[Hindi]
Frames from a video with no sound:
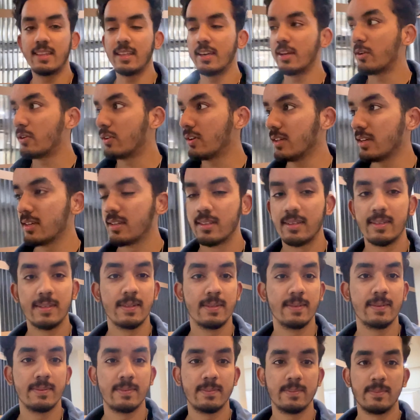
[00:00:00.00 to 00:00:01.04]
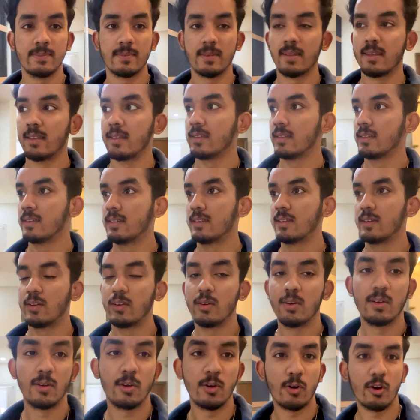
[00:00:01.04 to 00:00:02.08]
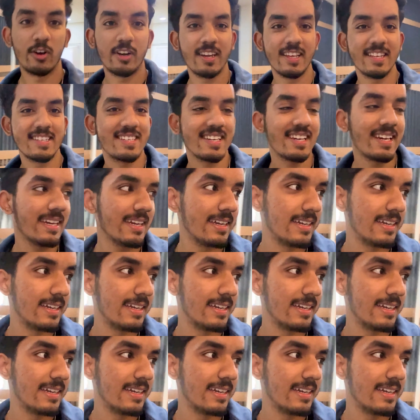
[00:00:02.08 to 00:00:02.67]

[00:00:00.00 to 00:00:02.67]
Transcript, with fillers: दिया इन्होंने वो हॉस्पिटल और नीचे